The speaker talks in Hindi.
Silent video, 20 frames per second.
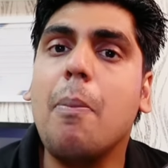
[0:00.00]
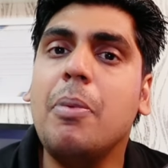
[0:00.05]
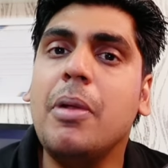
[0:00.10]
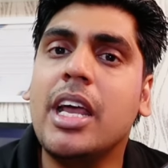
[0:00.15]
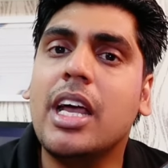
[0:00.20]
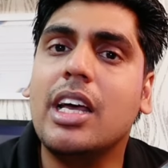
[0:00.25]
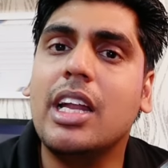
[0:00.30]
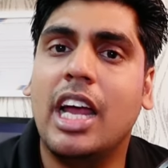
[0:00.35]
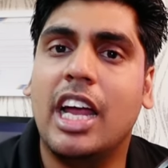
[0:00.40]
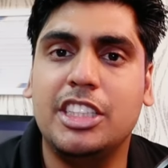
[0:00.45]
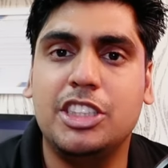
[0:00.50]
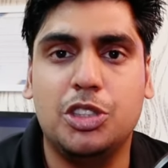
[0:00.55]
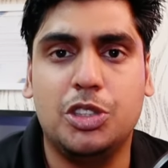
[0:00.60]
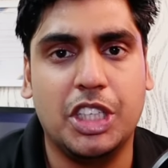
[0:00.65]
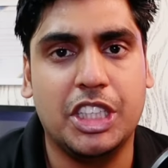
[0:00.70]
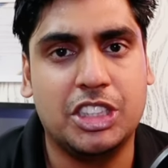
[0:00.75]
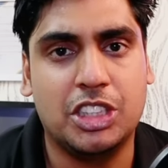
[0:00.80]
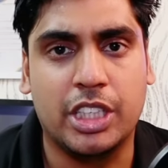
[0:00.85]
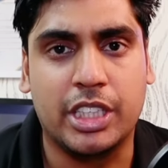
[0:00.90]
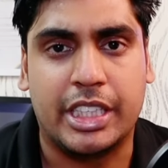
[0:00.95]
आपने अगर
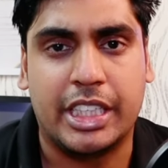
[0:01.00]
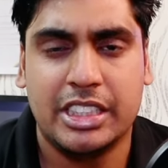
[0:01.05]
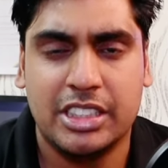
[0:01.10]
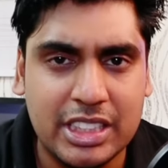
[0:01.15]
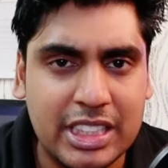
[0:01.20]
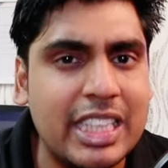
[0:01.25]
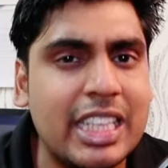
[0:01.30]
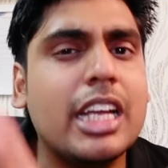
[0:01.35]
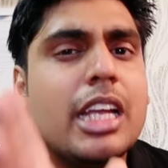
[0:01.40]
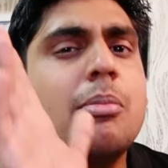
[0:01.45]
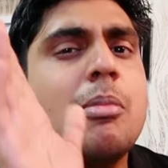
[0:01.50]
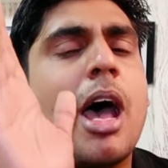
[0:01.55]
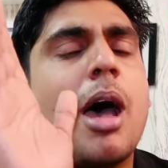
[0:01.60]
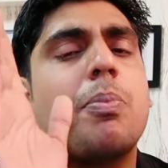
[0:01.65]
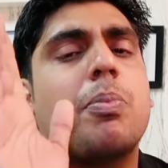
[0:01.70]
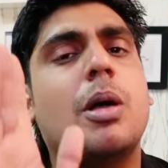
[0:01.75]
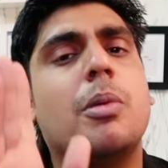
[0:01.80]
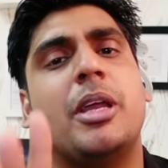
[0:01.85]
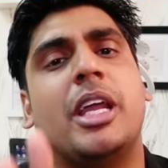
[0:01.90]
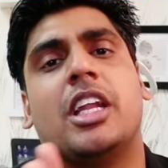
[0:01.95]
हेजिटेशन की
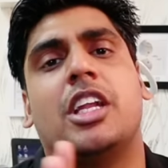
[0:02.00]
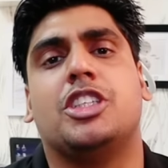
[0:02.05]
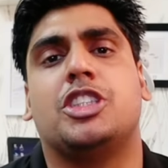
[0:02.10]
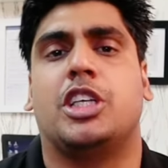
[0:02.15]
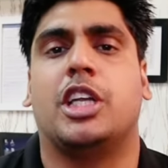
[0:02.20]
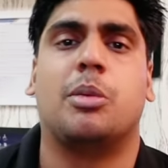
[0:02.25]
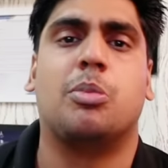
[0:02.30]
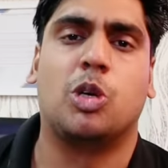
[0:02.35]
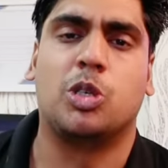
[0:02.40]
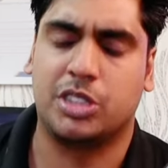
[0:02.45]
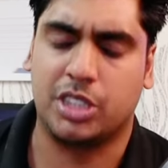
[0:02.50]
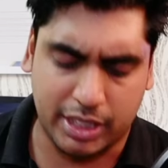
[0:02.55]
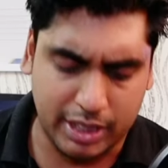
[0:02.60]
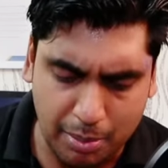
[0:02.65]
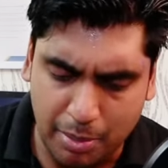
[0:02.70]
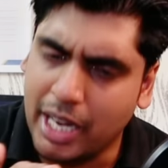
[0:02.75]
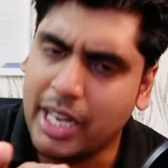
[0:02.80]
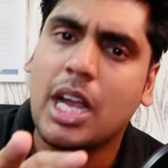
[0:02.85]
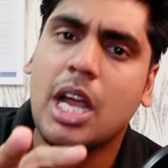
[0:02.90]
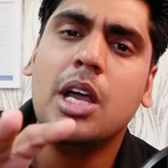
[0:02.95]
जिंदगी में आप कभी इंग्लिश नहीं बोल
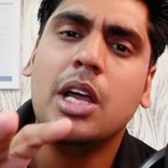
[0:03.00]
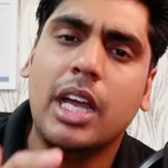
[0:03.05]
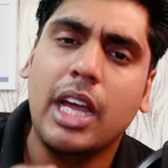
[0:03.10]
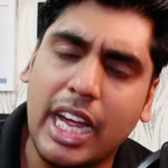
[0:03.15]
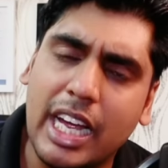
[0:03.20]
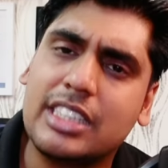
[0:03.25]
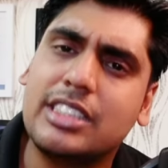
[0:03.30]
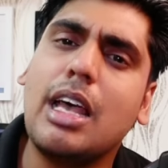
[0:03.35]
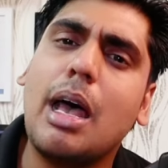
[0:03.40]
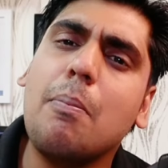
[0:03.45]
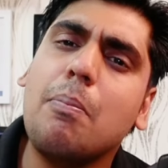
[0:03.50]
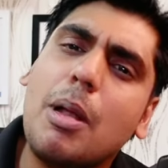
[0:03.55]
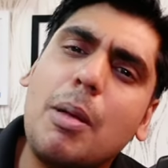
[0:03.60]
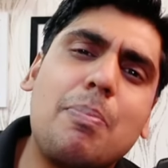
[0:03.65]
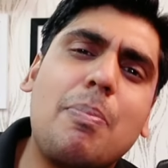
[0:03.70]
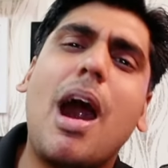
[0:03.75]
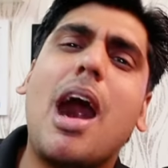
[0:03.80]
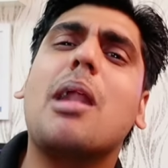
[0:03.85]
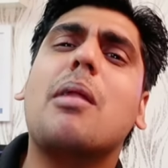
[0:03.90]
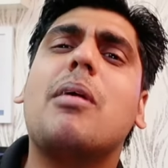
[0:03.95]
सकते मैं
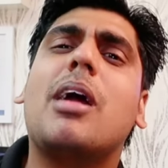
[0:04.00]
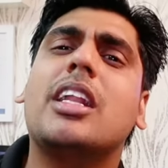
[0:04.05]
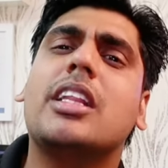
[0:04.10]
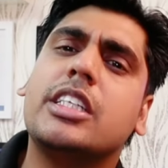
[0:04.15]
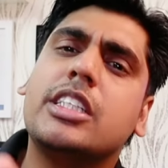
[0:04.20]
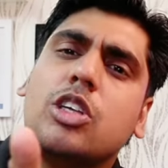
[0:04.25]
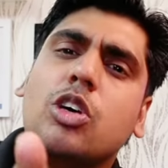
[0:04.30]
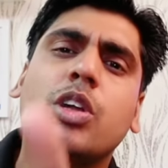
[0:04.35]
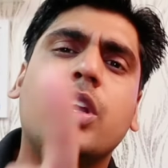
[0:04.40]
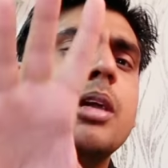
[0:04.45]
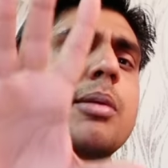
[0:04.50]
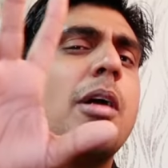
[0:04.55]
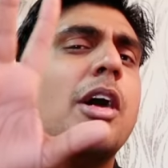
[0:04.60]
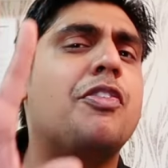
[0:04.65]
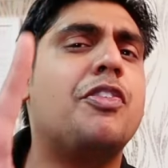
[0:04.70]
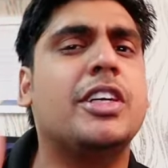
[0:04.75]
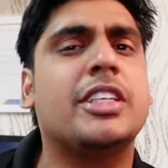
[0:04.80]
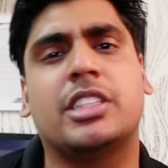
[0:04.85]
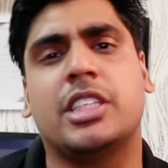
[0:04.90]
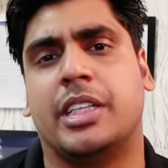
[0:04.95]
एग्जाम्पल बार बार देता हूँ और
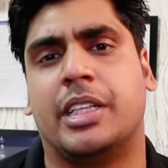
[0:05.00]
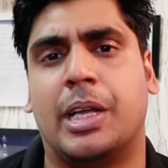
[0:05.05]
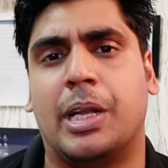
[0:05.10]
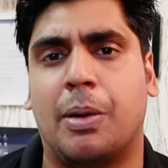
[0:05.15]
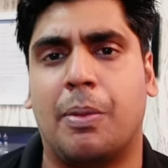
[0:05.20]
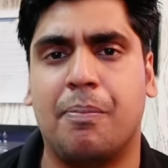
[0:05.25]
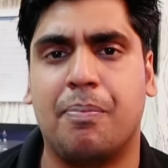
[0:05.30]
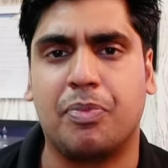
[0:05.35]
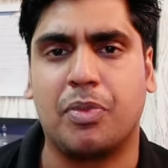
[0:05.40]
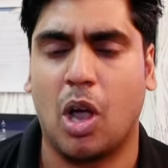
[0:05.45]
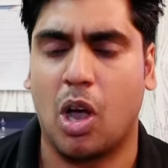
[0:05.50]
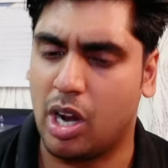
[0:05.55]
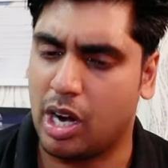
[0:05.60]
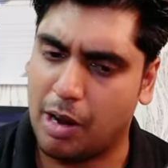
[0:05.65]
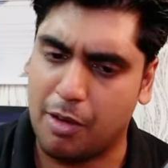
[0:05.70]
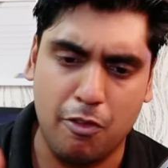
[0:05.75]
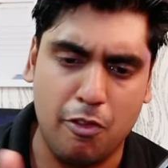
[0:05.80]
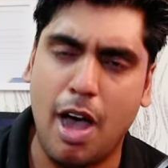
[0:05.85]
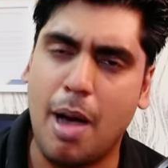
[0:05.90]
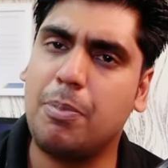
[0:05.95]
एक बार फिर से दे रहा हूँ
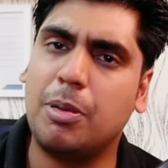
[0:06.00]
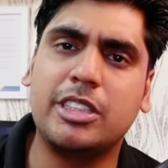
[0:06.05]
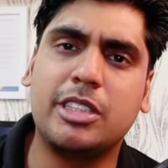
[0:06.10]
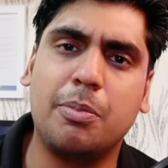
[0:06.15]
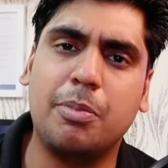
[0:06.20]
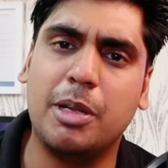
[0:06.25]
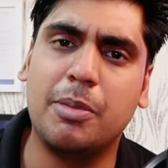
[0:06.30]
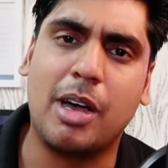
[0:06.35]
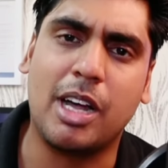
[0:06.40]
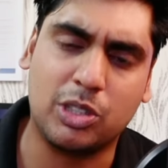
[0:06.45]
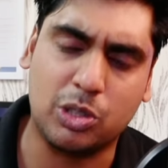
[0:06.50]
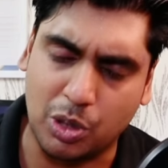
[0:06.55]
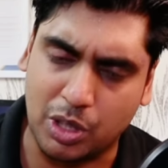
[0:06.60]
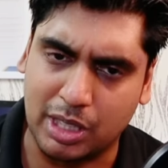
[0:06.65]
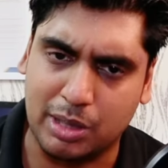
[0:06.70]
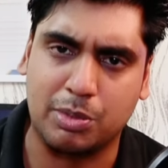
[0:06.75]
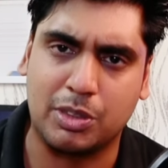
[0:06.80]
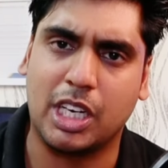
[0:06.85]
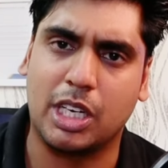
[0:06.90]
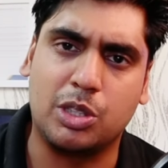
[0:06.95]
और वापस अपनी
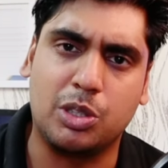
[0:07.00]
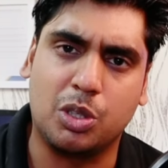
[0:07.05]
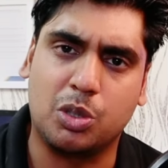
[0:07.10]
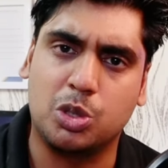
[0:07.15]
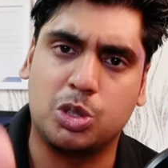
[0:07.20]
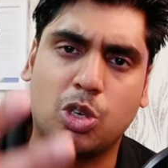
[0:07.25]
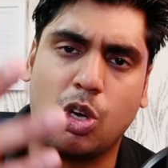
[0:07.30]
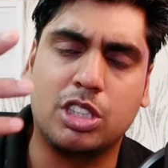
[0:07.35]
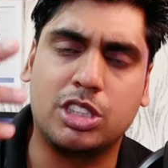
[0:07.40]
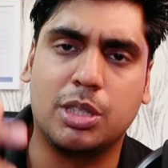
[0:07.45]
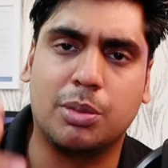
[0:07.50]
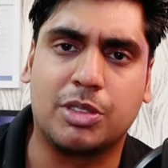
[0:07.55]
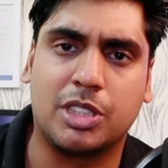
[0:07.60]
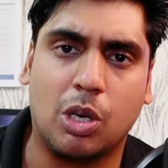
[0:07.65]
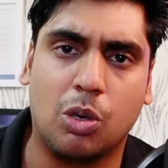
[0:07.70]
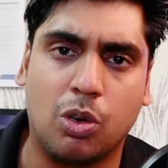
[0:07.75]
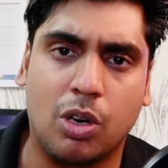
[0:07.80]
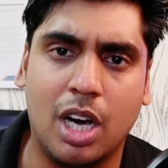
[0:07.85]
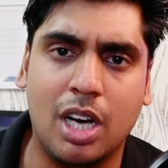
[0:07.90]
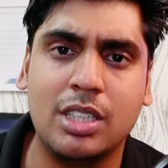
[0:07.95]
बात को खत्म करते हुए कुछ और
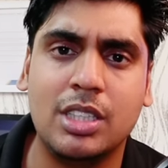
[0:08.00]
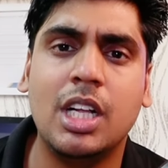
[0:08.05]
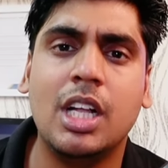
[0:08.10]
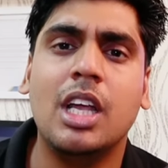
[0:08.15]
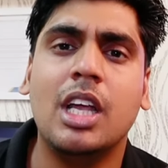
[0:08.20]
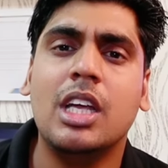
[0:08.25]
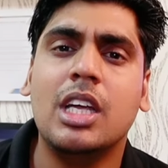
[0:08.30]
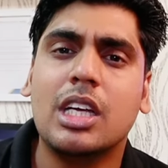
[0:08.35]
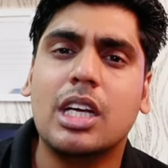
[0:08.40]
शब्द कहूंगा